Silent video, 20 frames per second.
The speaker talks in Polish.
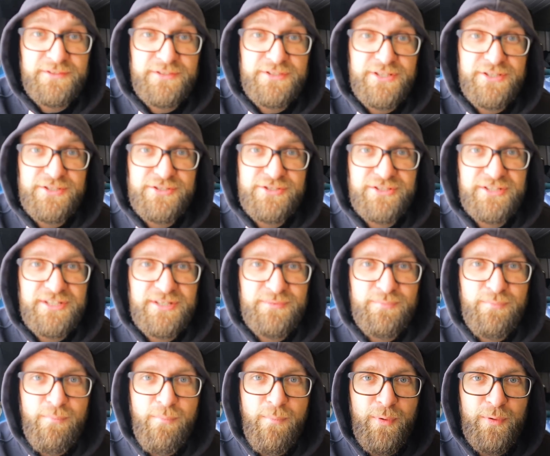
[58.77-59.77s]
wycieczkę
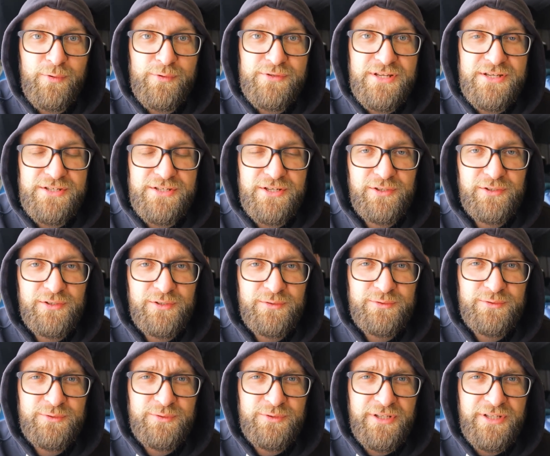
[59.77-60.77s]
poza
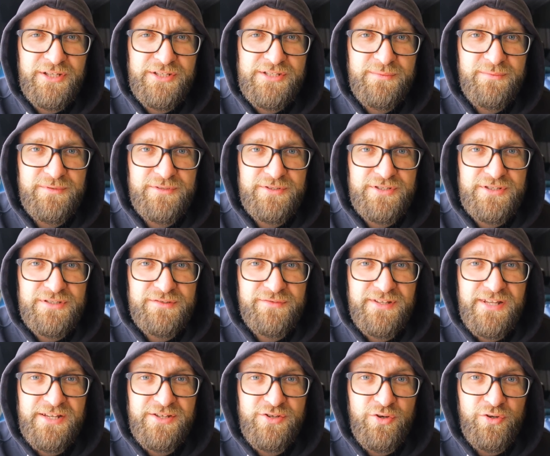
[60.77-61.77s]
Zieloną Górę. Jedziemy dzisiaj
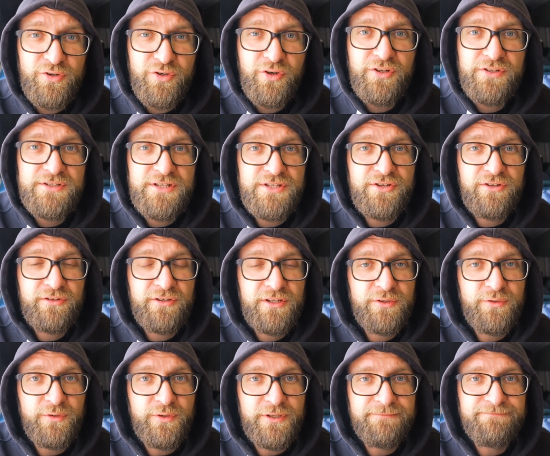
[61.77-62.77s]
zwiedzać okolice
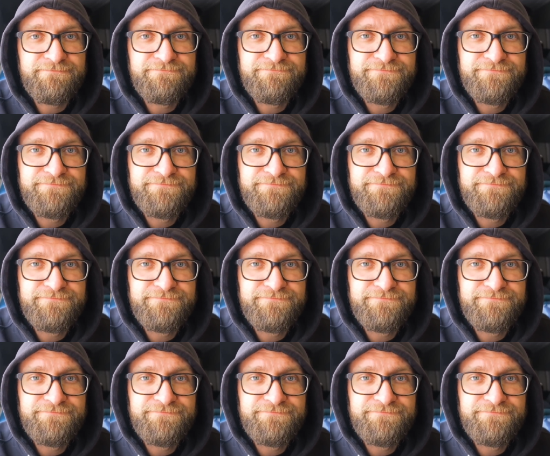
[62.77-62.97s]
Zielonej Góry.